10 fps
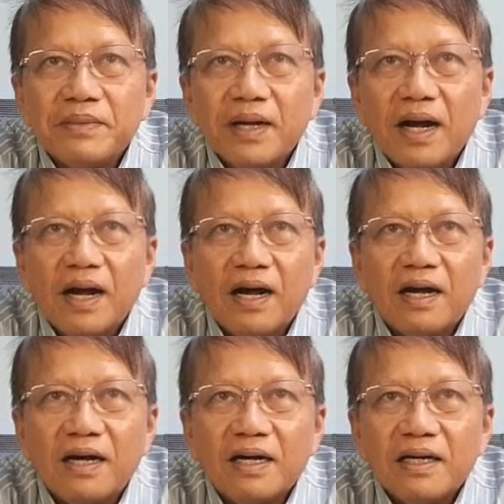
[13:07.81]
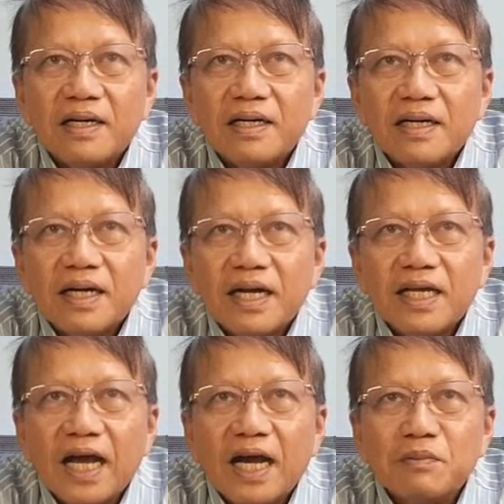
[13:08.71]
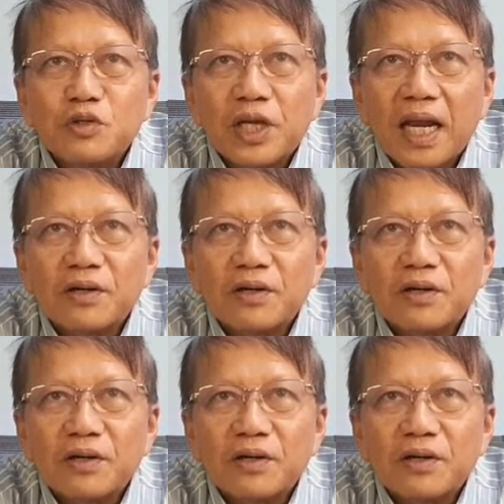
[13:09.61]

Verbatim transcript: Uh, ah, ayaan mo sila